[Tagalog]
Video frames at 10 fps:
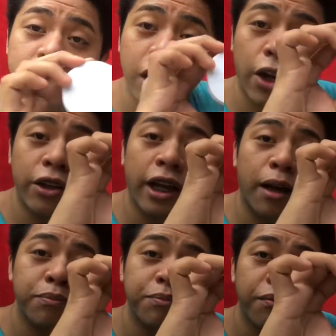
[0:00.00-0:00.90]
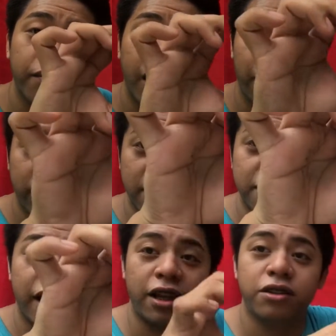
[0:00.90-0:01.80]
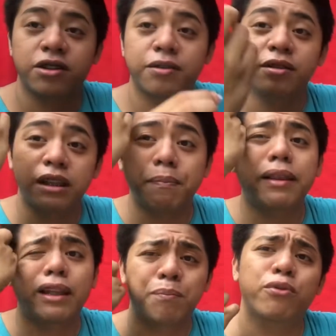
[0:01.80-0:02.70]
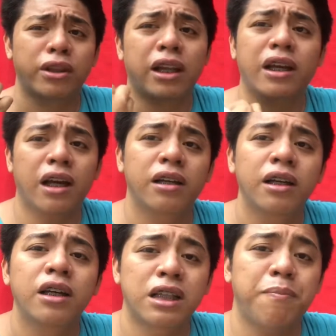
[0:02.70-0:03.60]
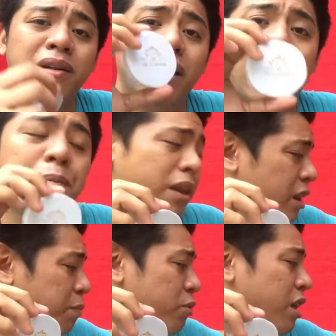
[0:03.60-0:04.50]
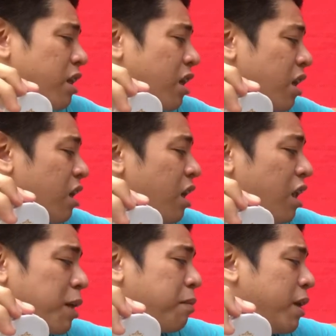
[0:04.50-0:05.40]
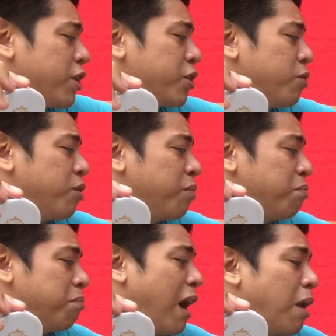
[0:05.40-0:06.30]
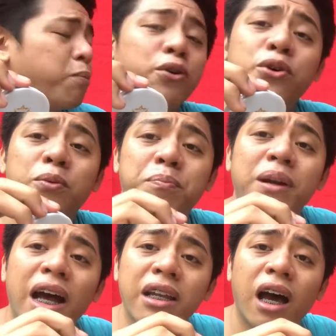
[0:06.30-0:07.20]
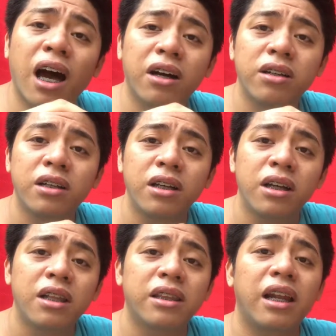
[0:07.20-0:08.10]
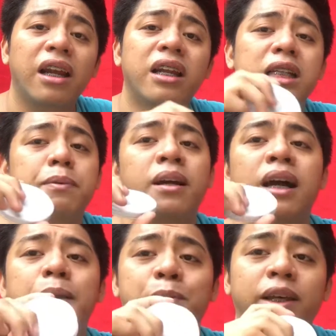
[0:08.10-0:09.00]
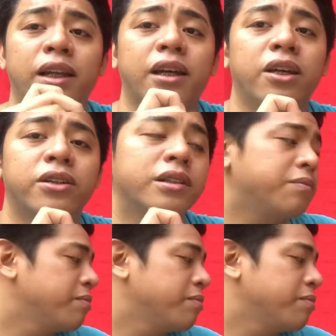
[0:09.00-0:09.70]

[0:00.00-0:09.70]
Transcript: ano niya, effects sa stage. Depende po talaga sa paggagamit. Di po talaga nagmamatter kung mahal po yung product. Talaga nasa paggagamit po talaga yon